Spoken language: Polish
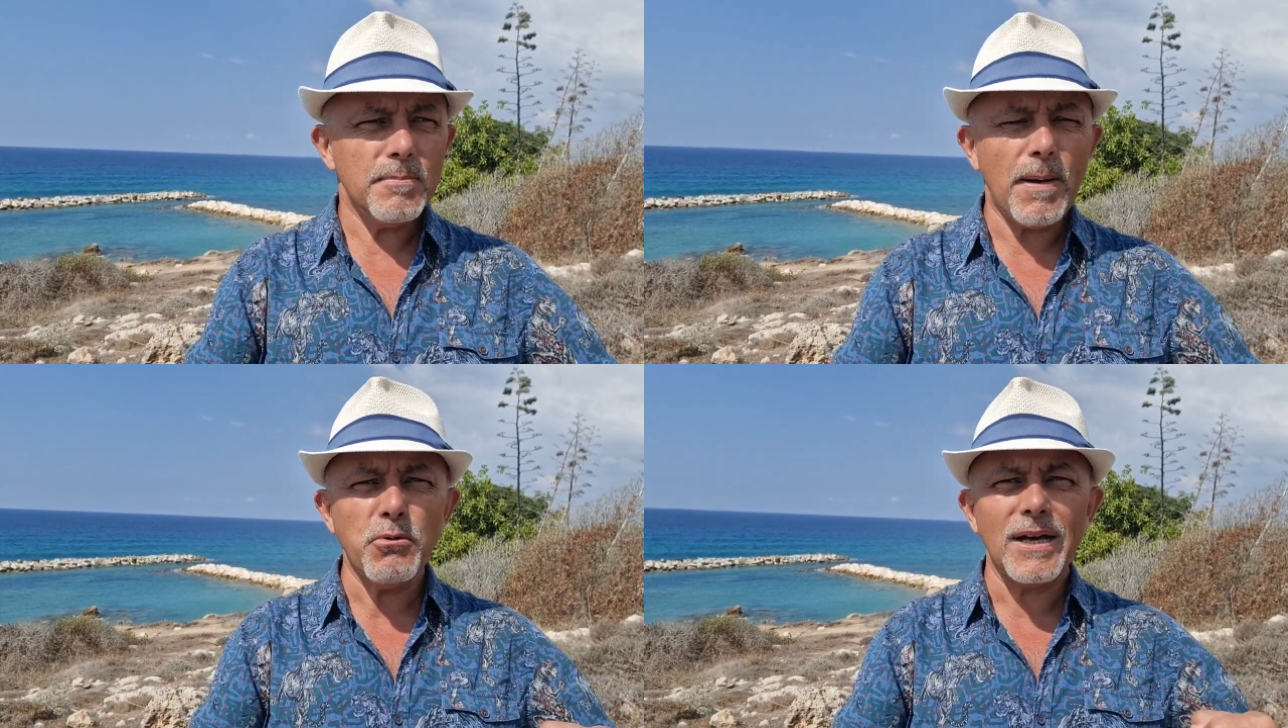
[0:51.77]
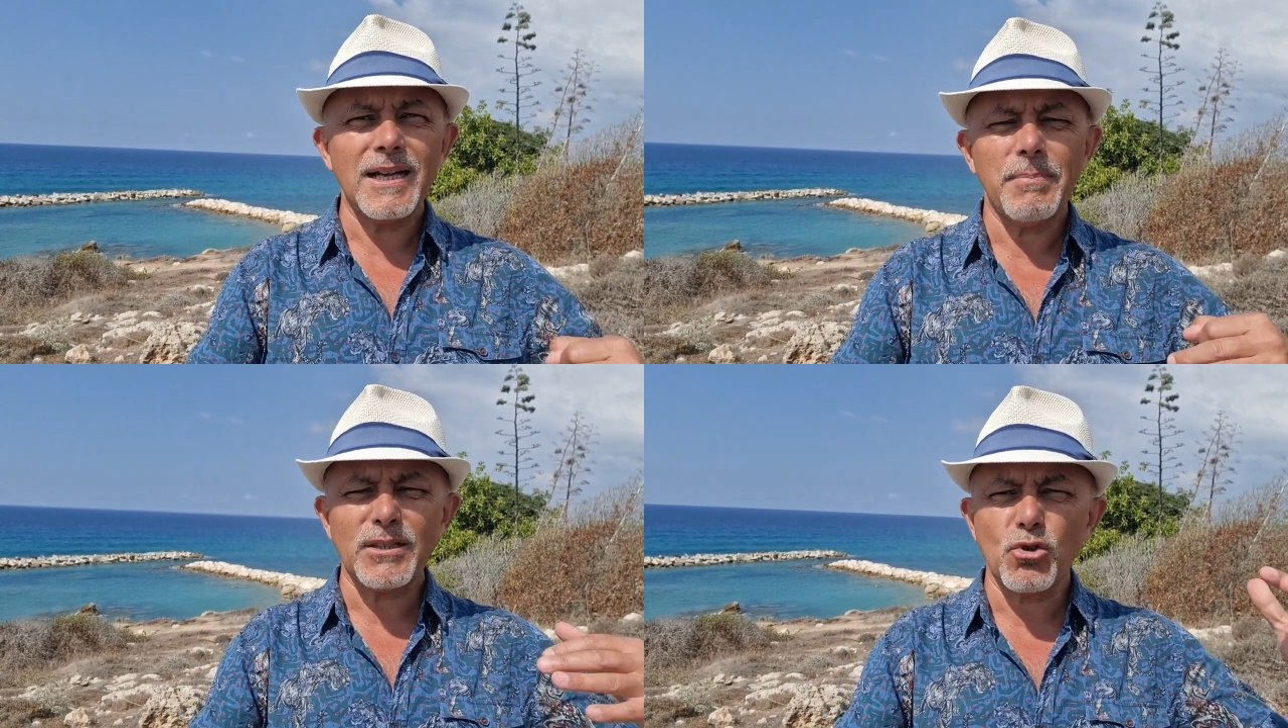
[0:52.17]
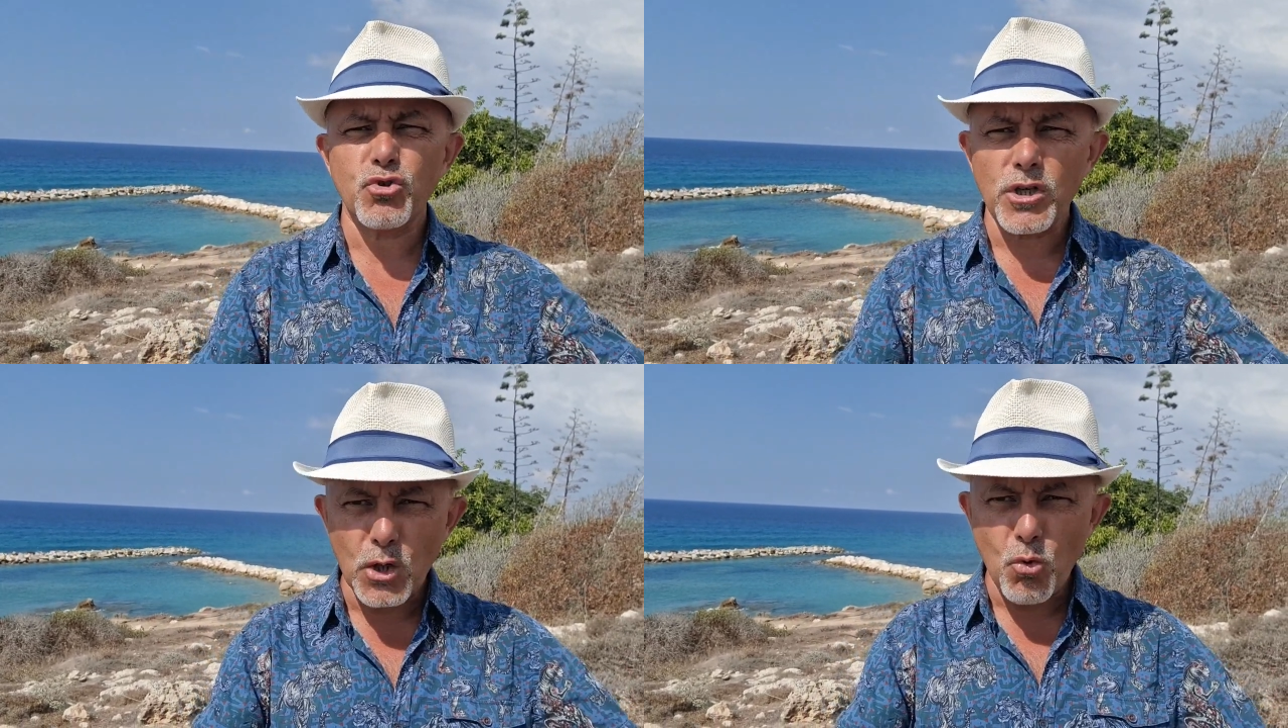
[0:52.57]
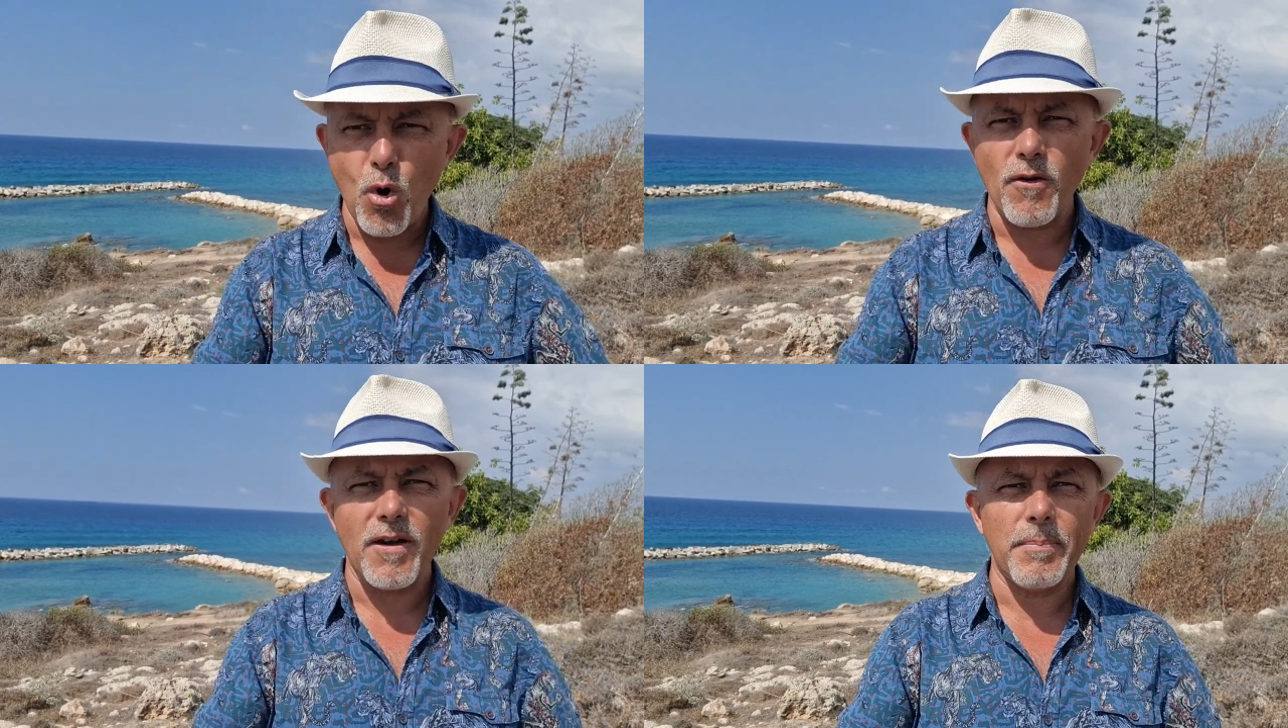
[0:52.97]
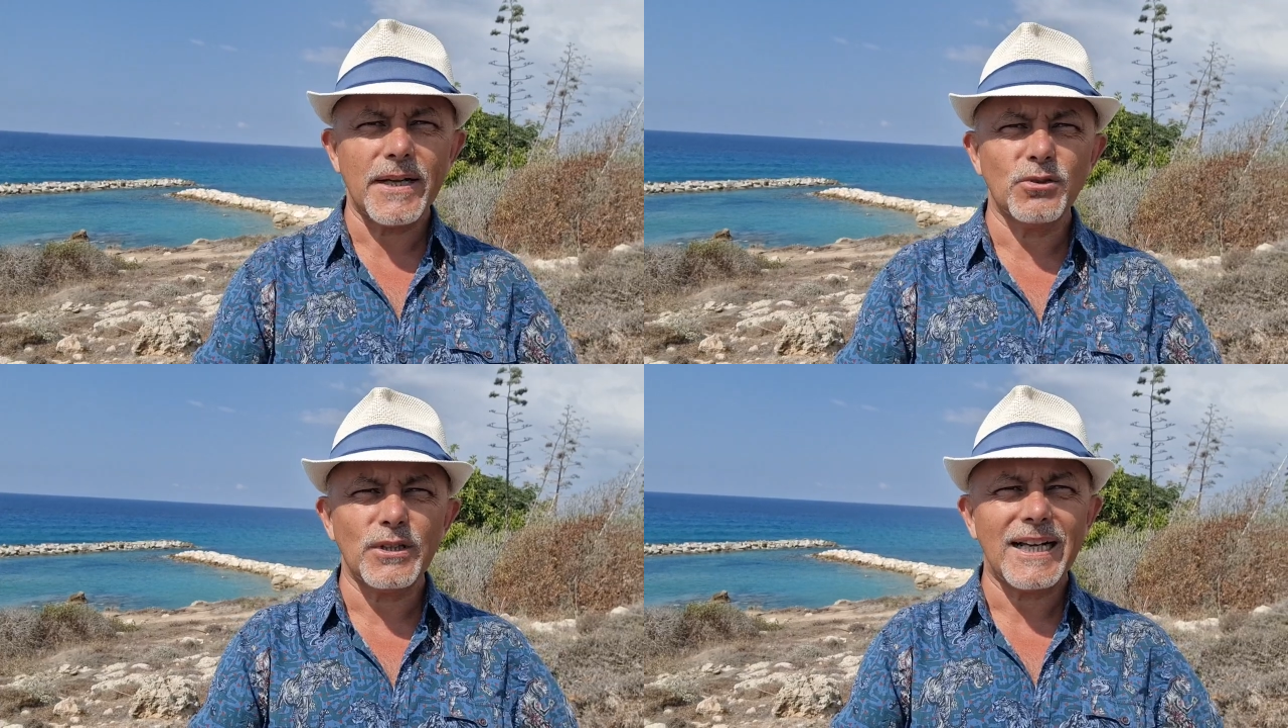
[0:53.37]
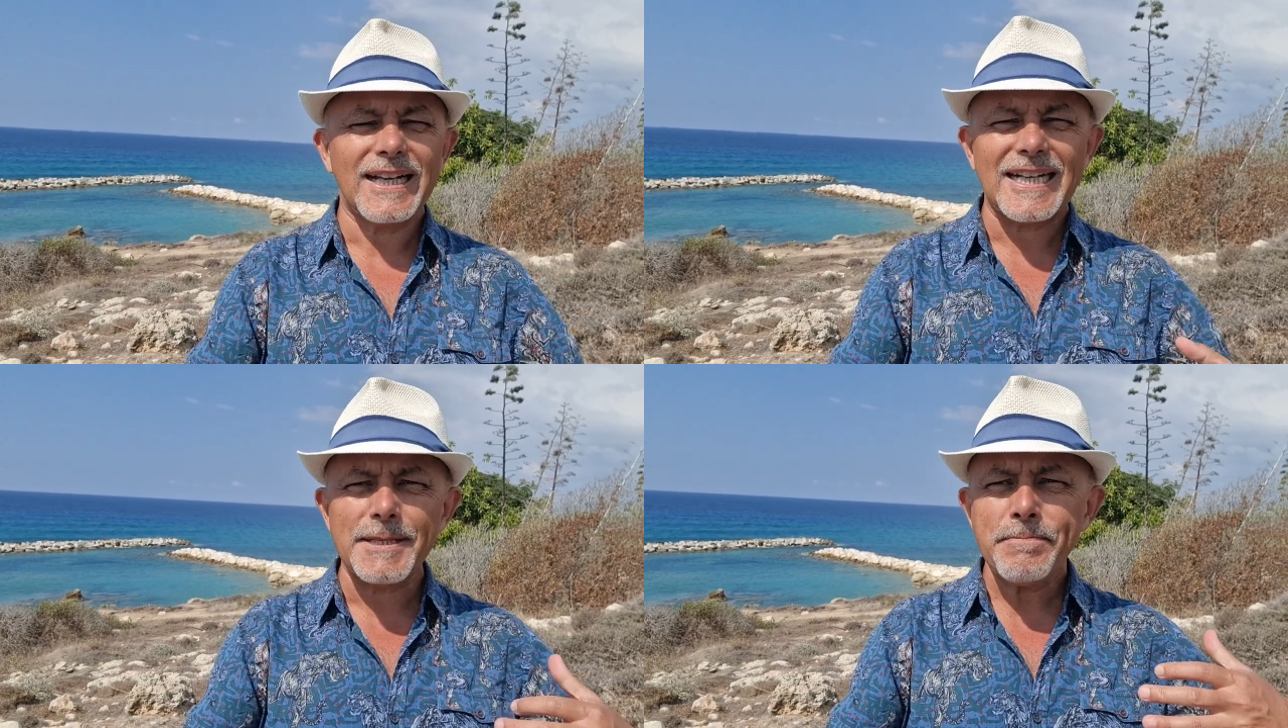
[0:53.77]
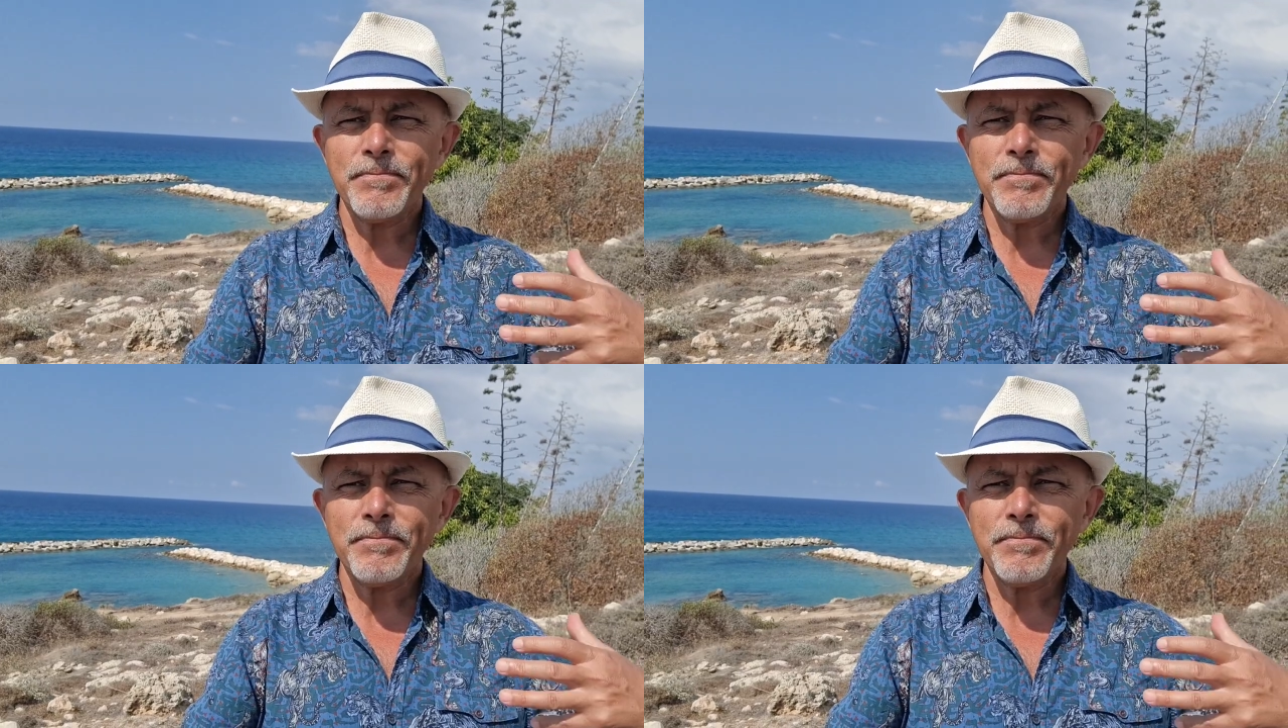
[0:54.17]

pełna, bardzo szczegółowa, bardzo taka